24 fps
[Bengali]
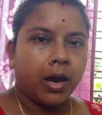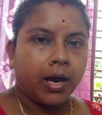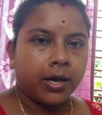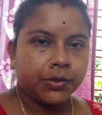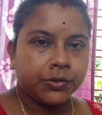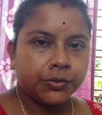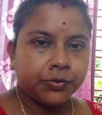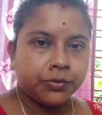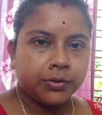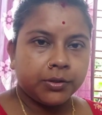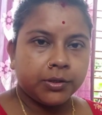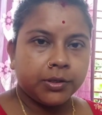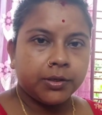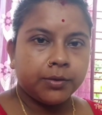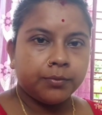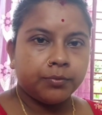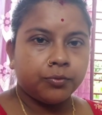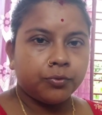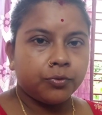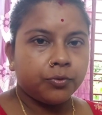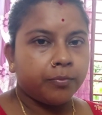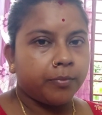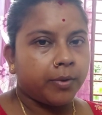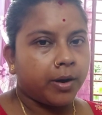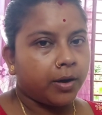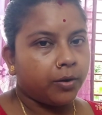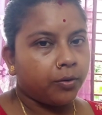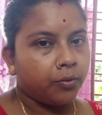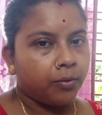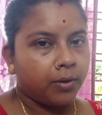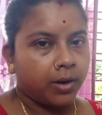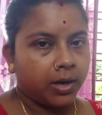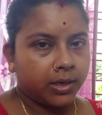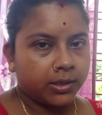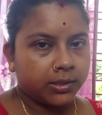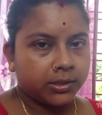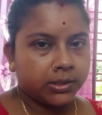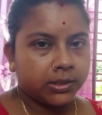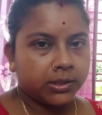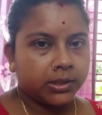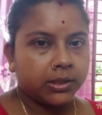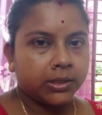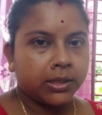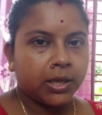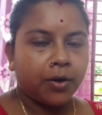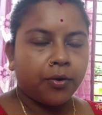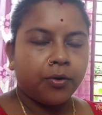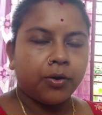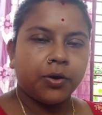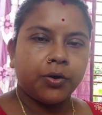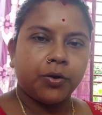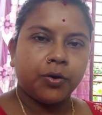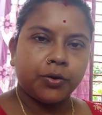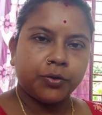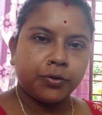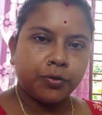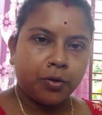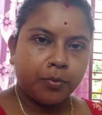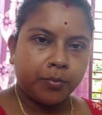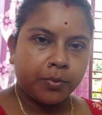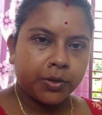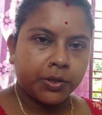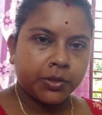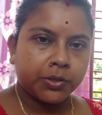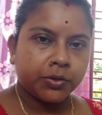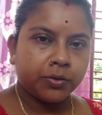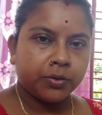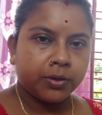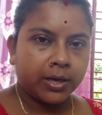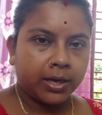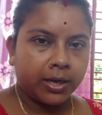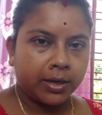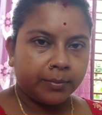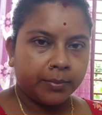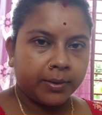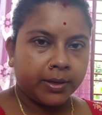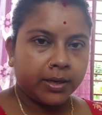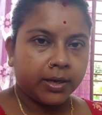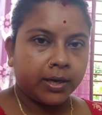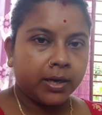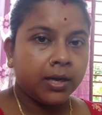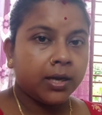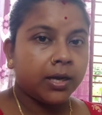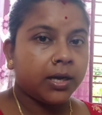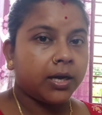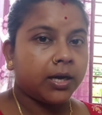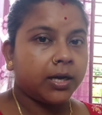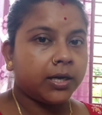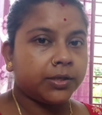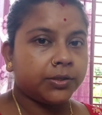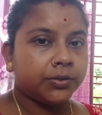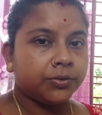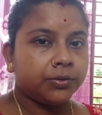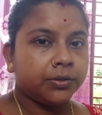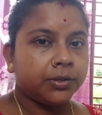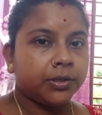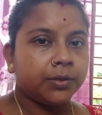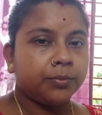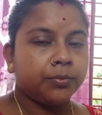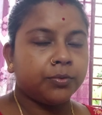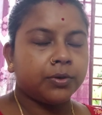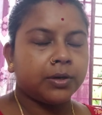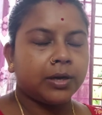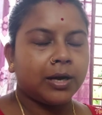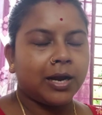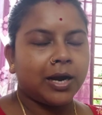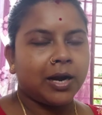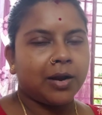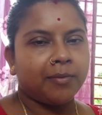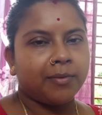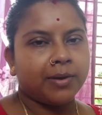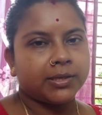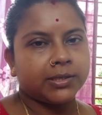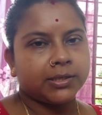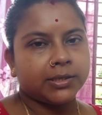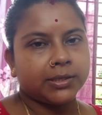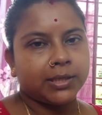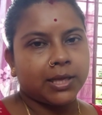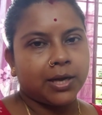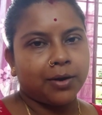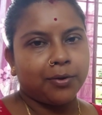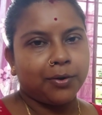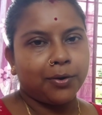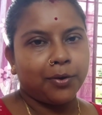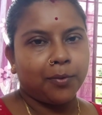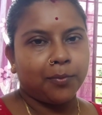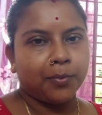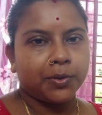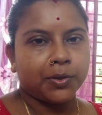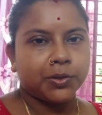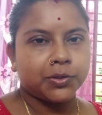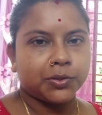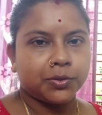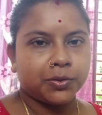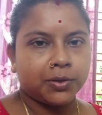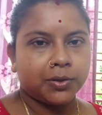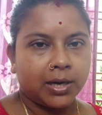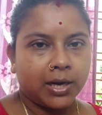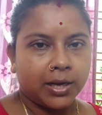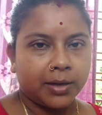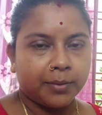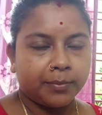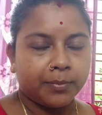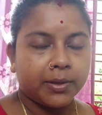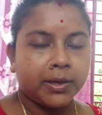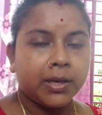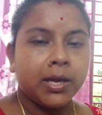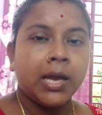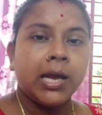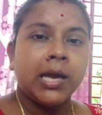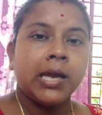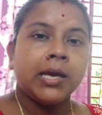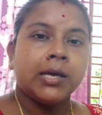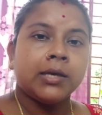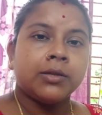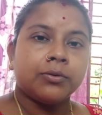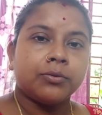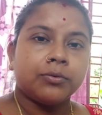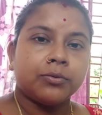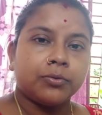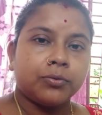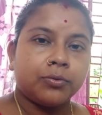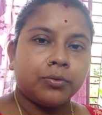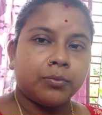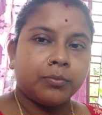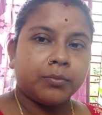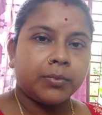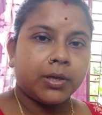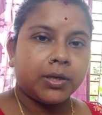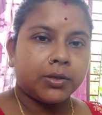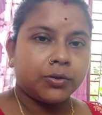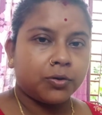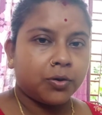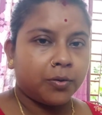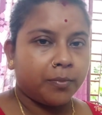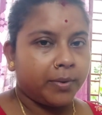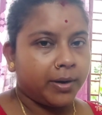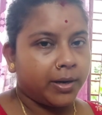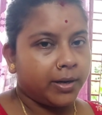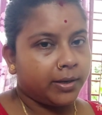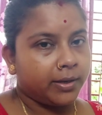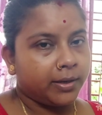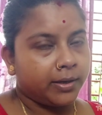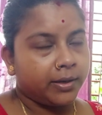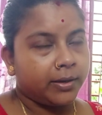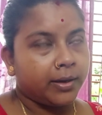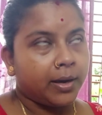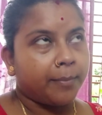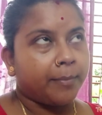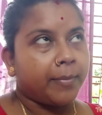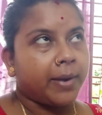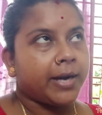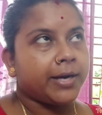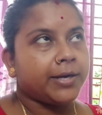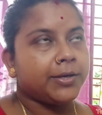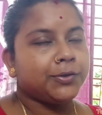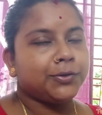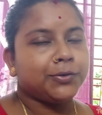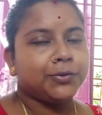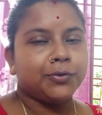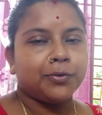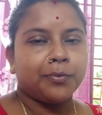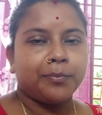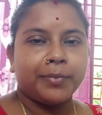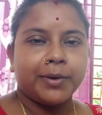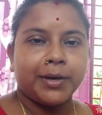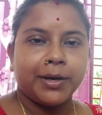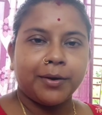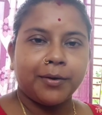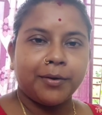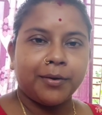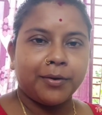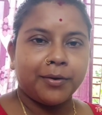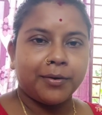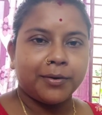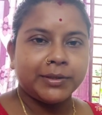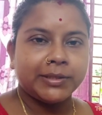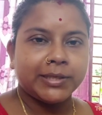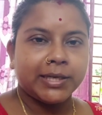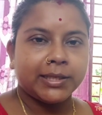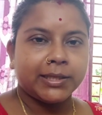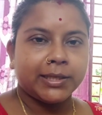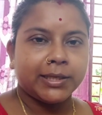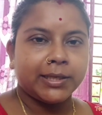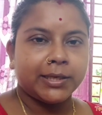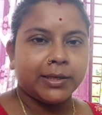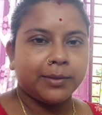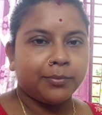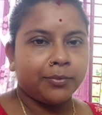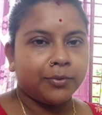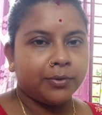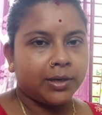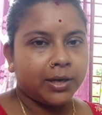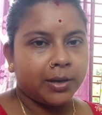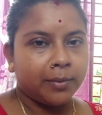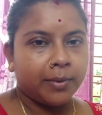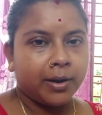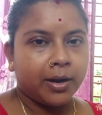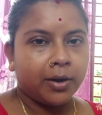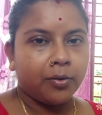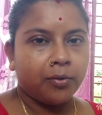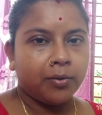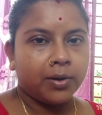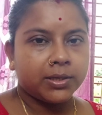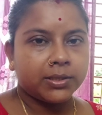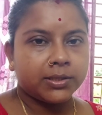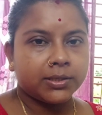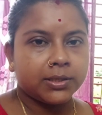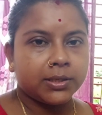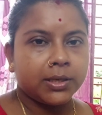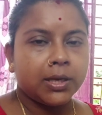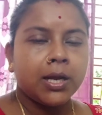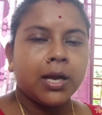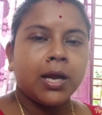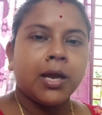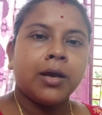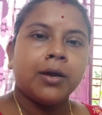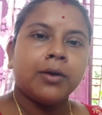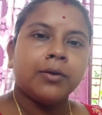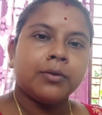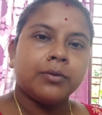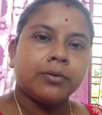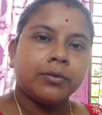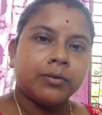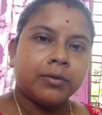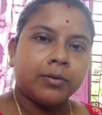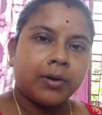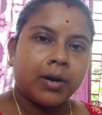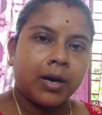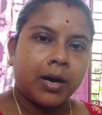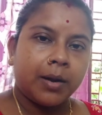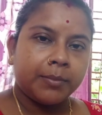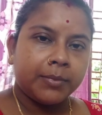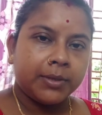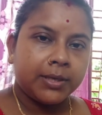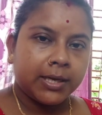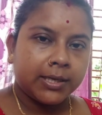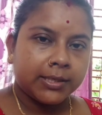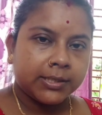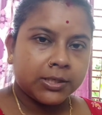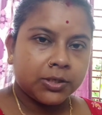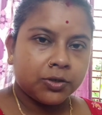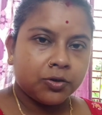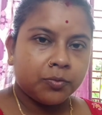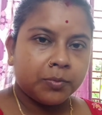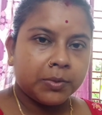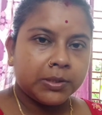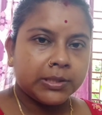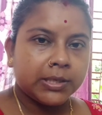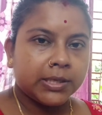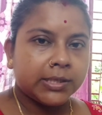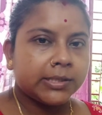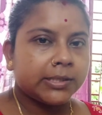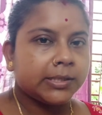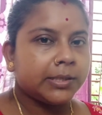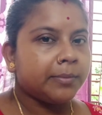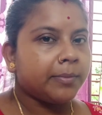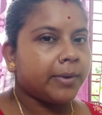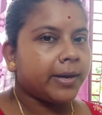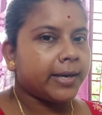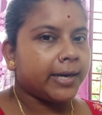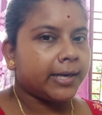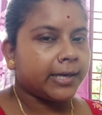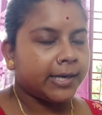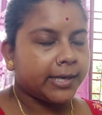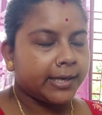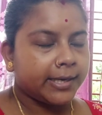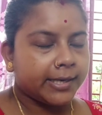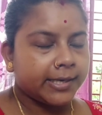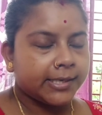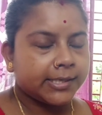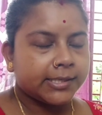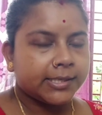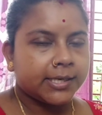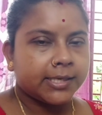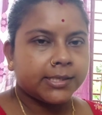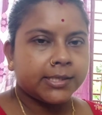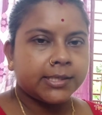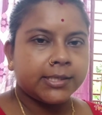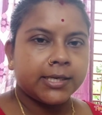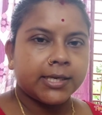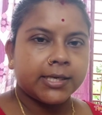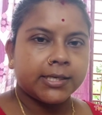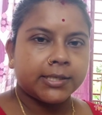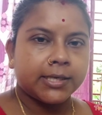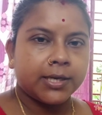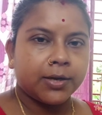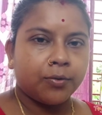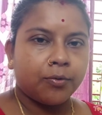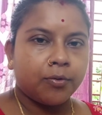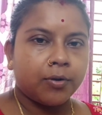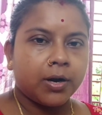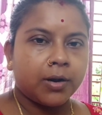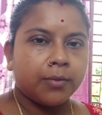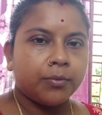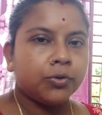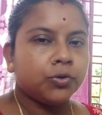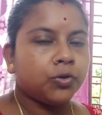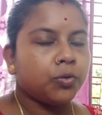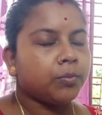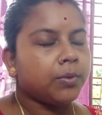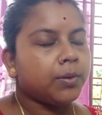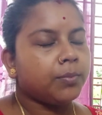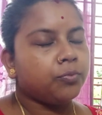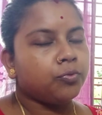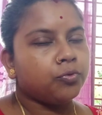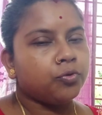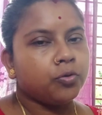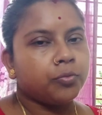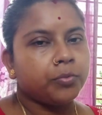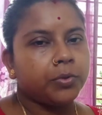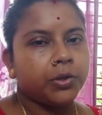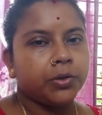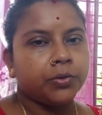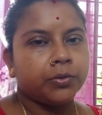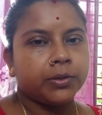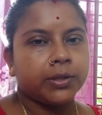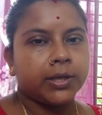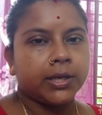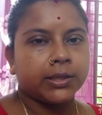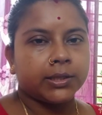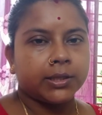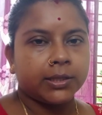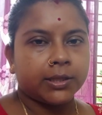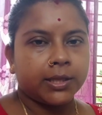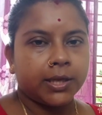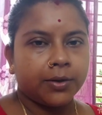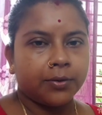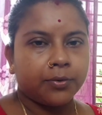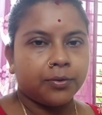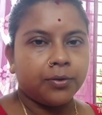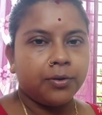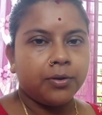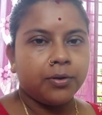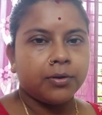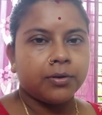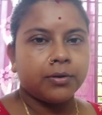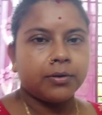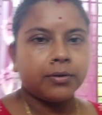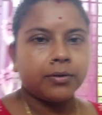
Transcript: আর যদি রিপোর্ট ভালো আসে তাহলে হয়তো অপারেশন লাগবে না আর যদি রিপোর্ট খারাপ আসে তাহলে অপারেশন লাগবে তো তোমরা সবাই মায়ের জন্য প্রে করো যাতে রিপোর্টটা ভালো আসে তো আমি নার্সিংহোমে যাচ্ছি মায়ের একটা টেস্ট আছে টেস্টটা করাবো তোমরা পুরো ভিডিও দেখতে থাকো